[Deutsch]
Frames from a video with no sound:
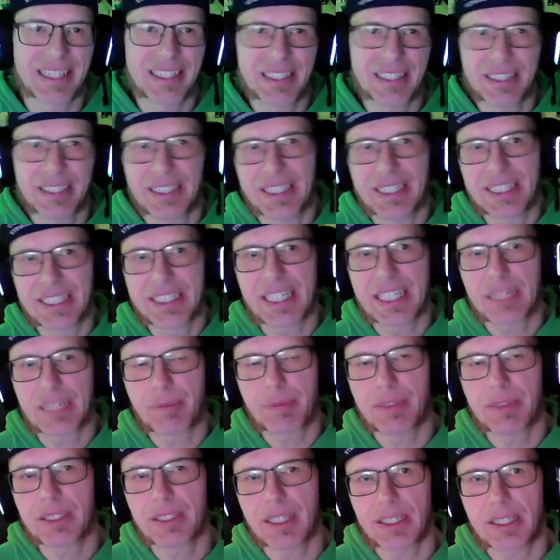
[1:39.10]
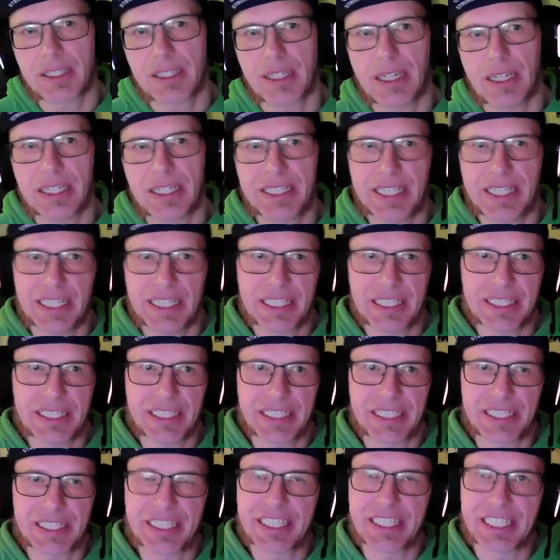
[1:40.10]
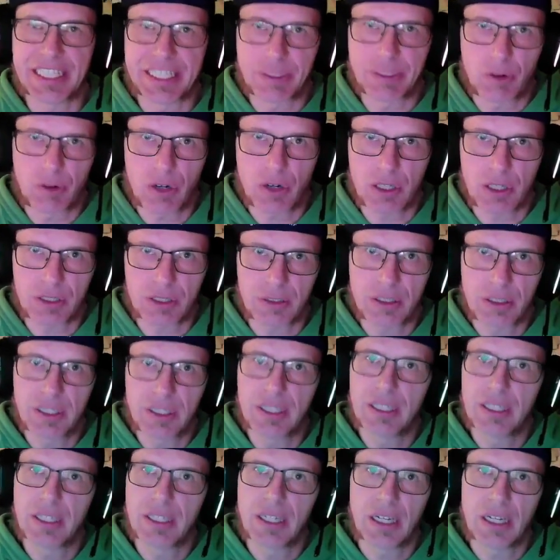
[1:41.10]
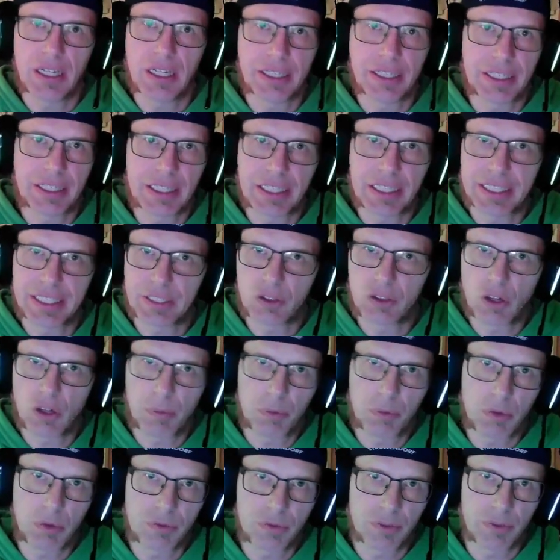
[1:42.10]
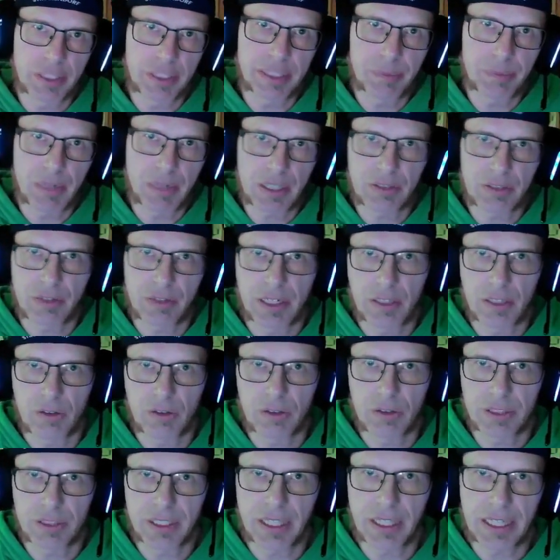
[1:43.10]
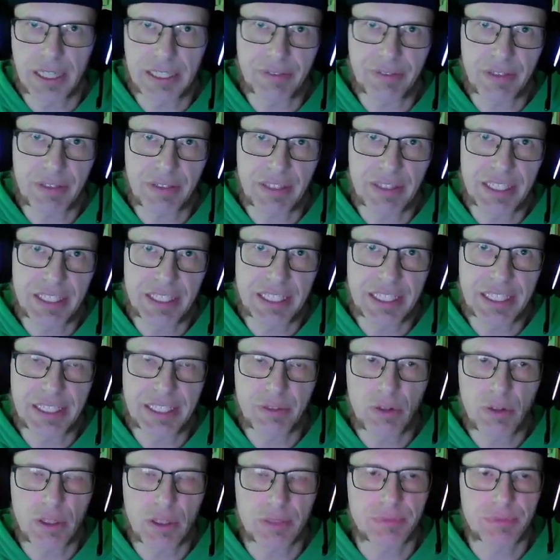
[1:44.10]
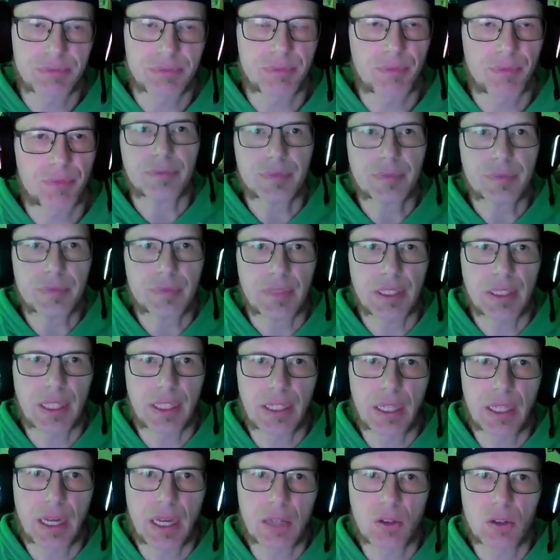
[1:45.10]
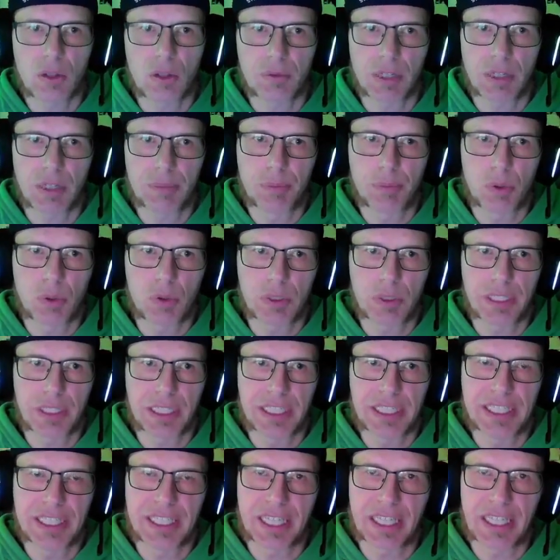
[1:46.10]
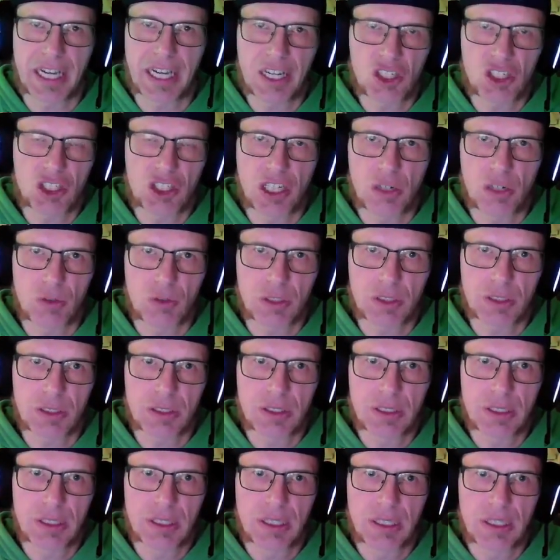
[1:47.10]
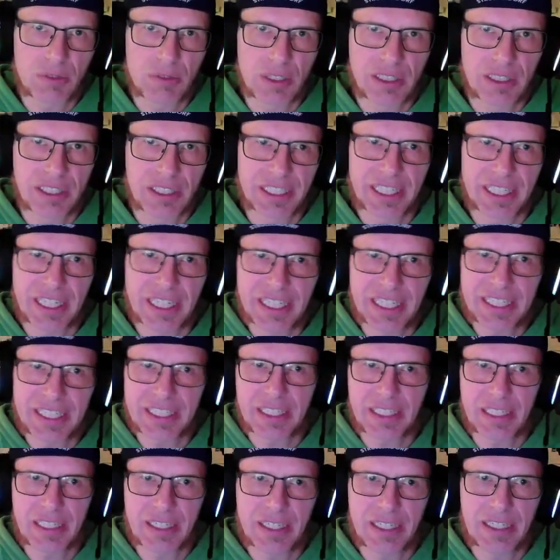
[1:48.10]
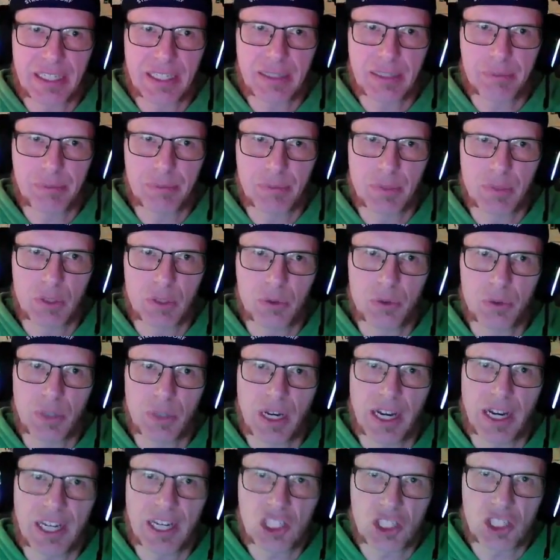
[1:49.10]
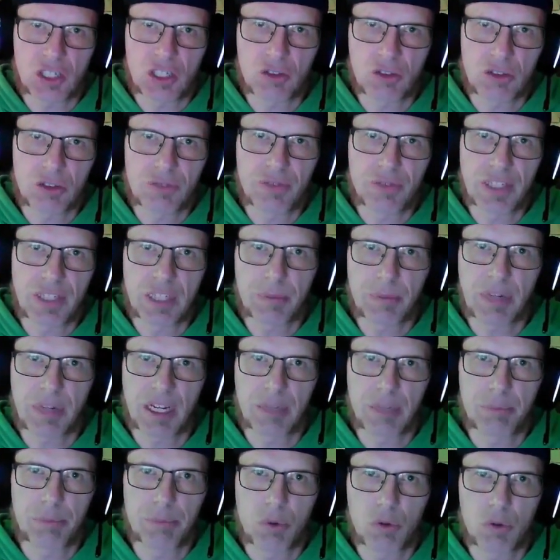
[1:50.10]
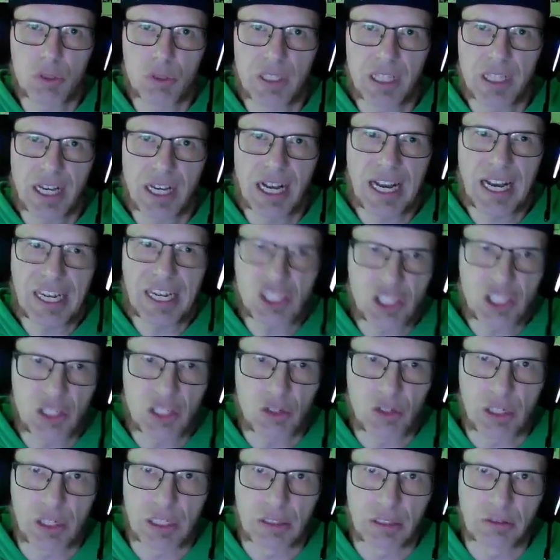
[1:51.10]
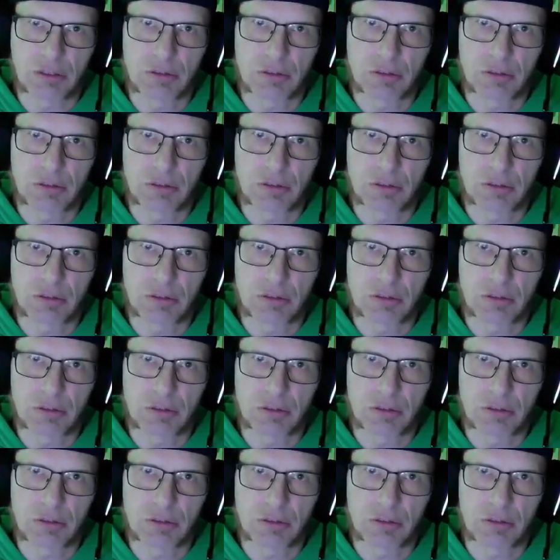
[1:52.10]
Links hat man dann als erstes die Sensoren, also die ganze Kopplung von Smart Trainer und Herzfrequenzsensoren. Danach kommt ein Punkt, der nennt sich Einstellungen. Das heißt, in dem Menü Einstellungen findet man einen Punkt Einstellungen.